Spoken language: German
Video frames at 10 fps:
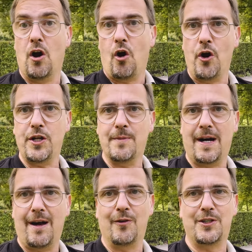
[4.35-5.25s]
Heute mal
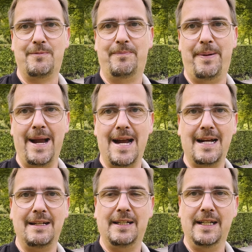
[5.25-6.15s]
aus
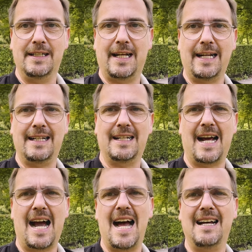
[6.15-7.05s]
Bern, hier direkt an der
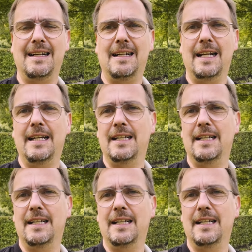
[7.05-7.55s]
Aare gelegen.